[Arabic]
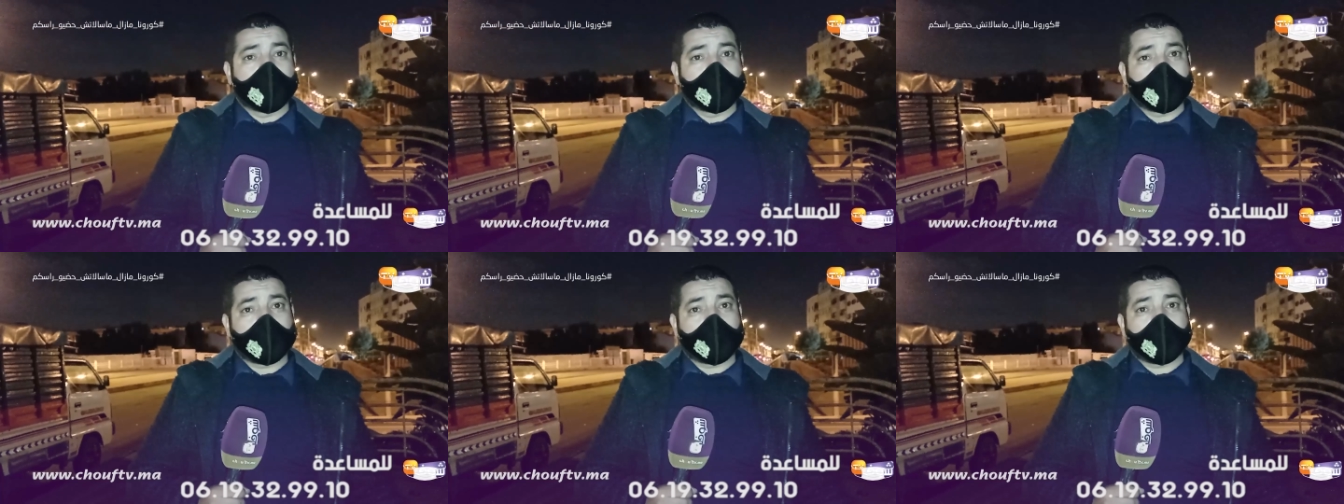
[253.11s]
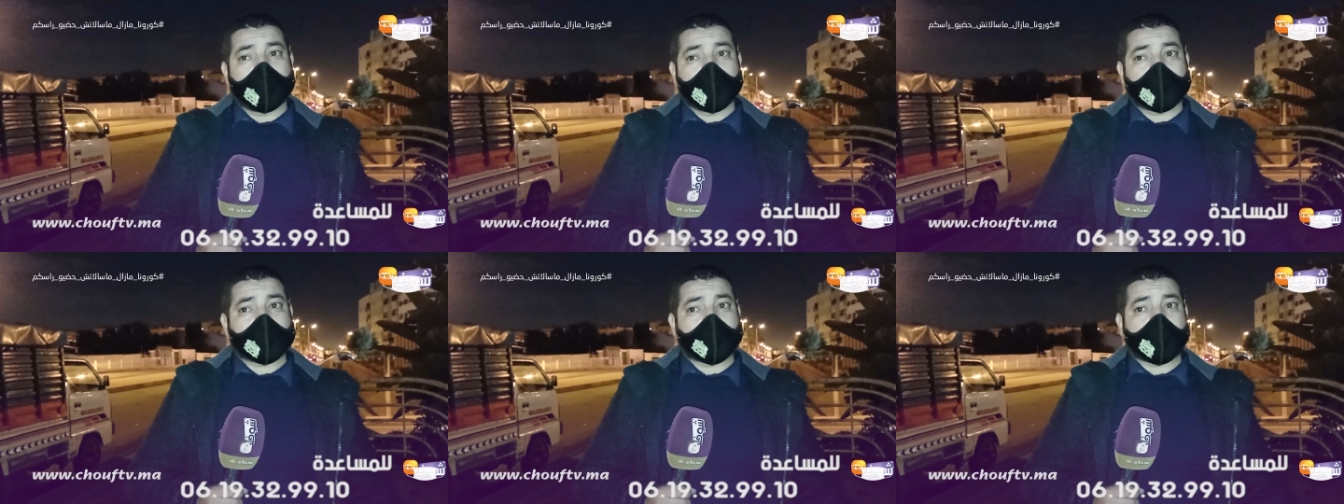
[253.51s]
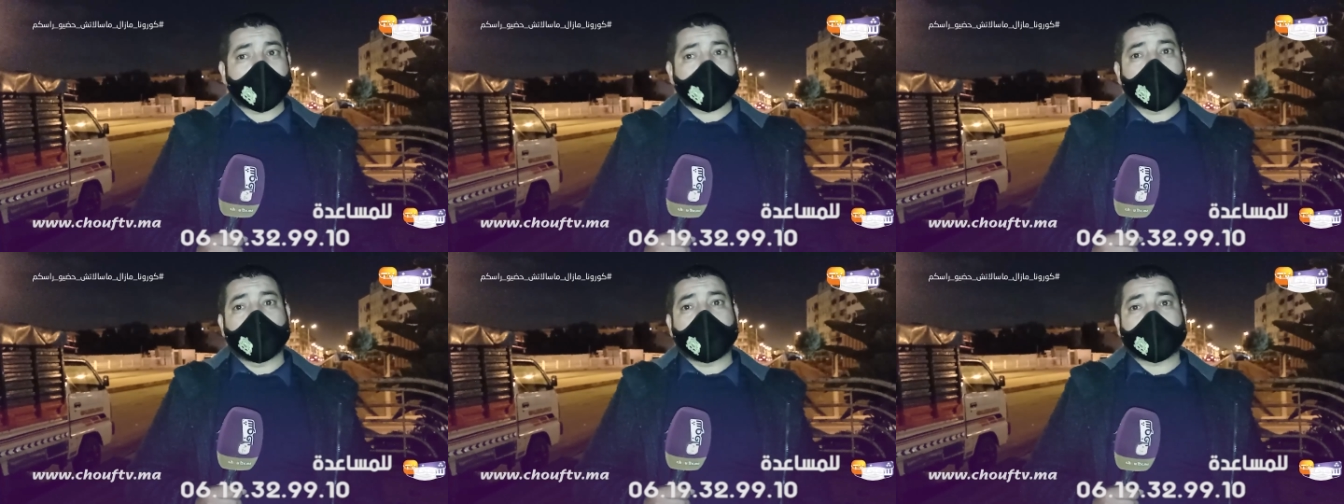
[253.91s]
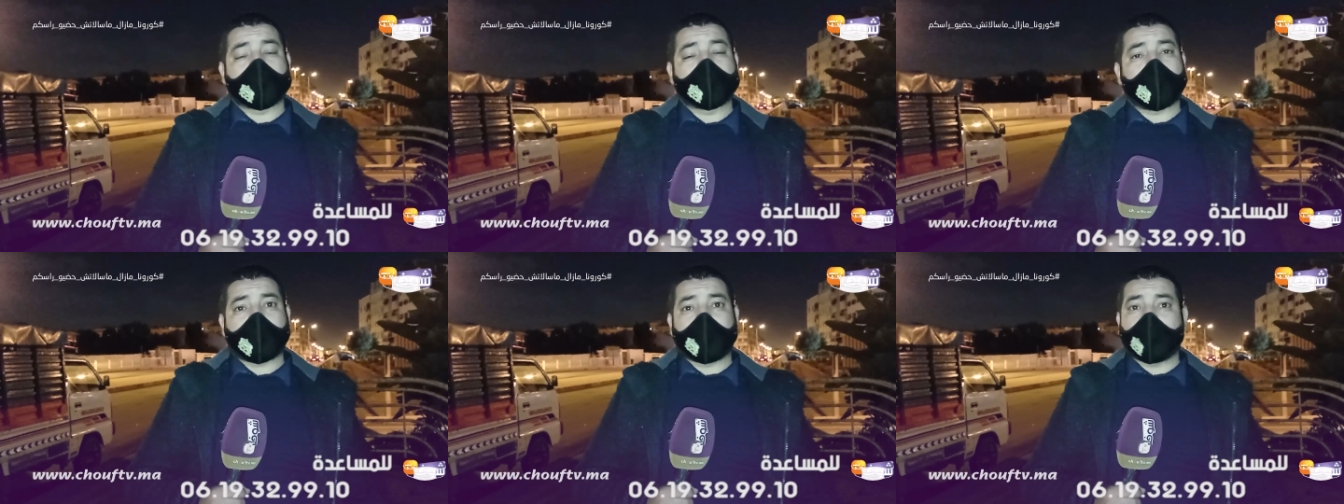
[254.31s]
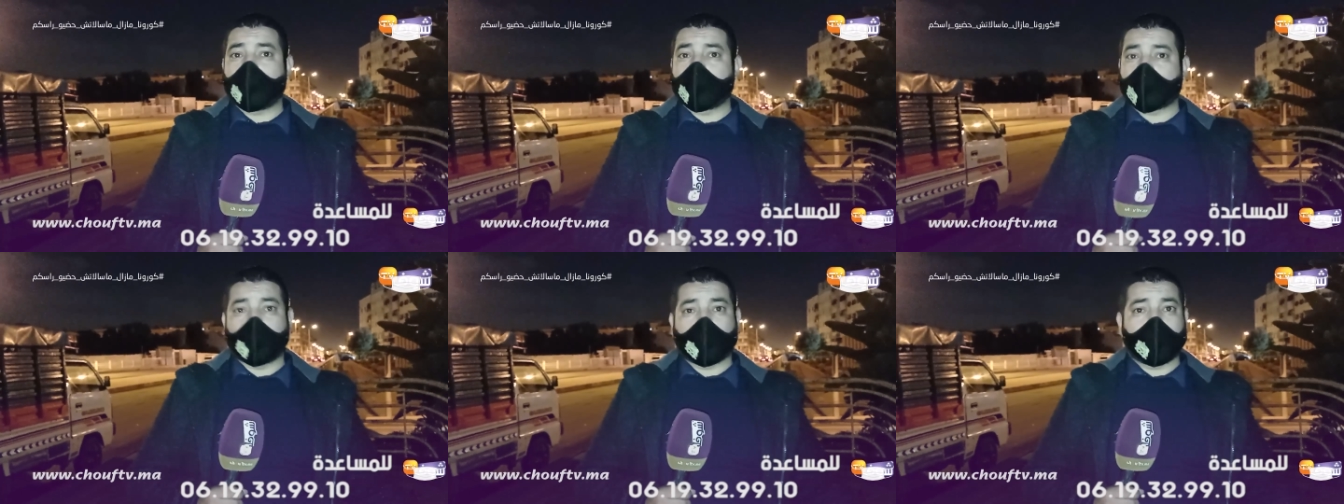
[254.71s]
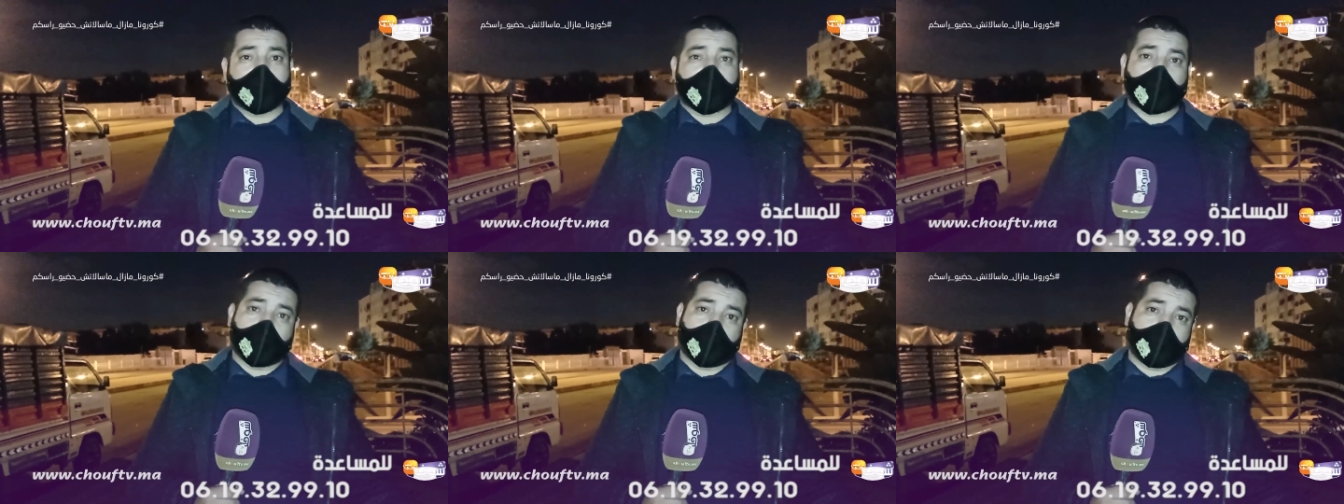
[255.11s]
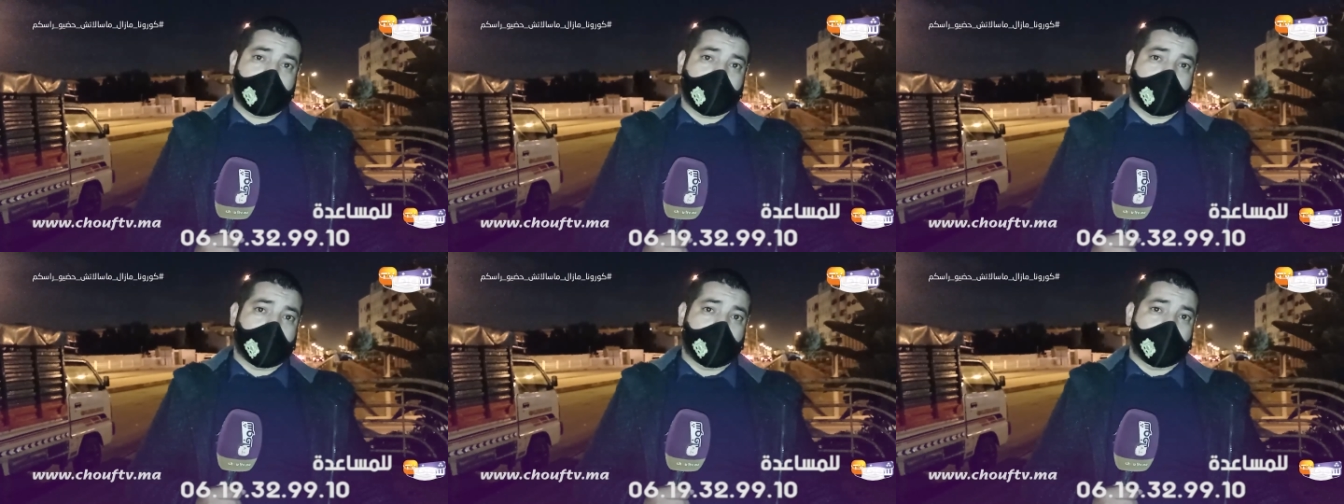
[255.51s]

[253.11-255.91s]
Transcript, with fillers: اضطرات آه، مولات الدار انهم تقول لهم يخو لي